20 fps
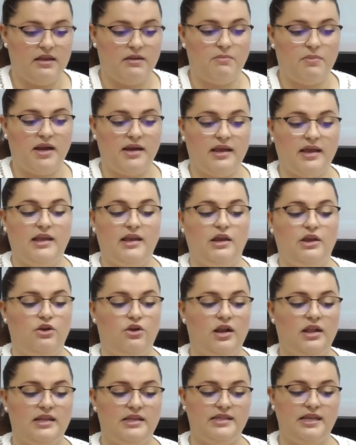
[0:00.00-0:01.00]
del Parque
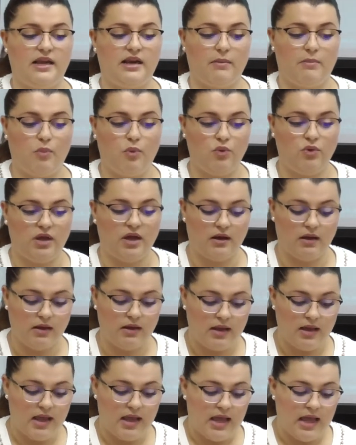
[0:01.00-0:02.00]
Regional de Sierra Espuña.
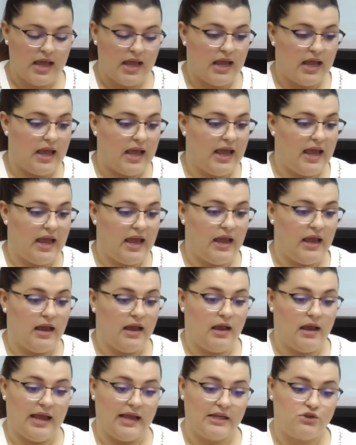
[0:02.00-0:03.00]

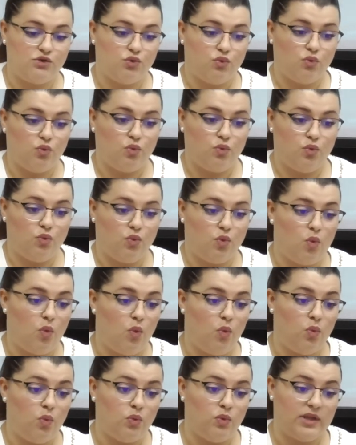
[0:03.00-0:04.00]
Eh, es un,
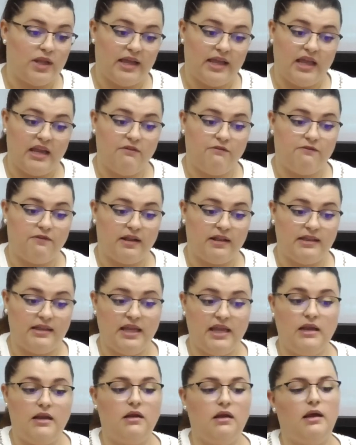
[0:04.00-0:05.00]
un taller
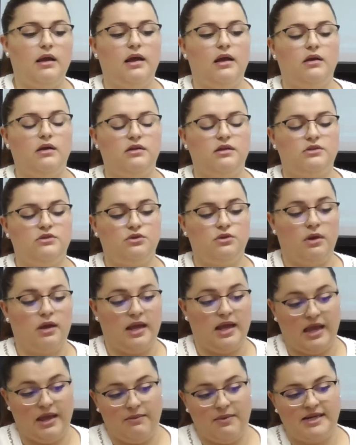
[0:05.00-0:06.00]
infantil
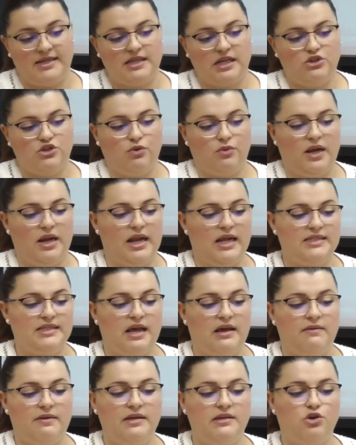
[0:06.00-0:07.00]
que versa sobre las
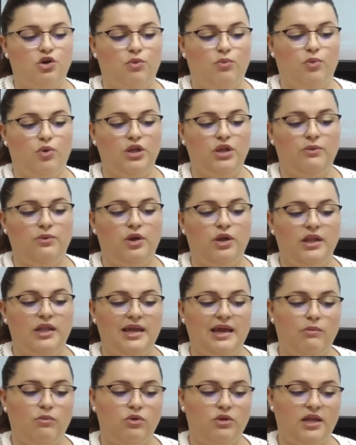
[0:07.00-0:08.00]
aves con motivo del
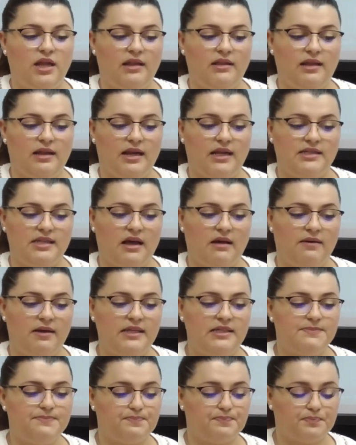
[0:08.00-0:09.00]
Día Mundial de las
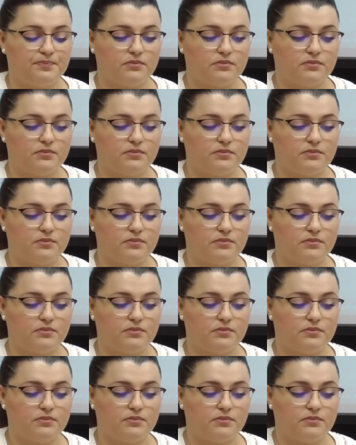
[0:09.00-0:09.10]
Aves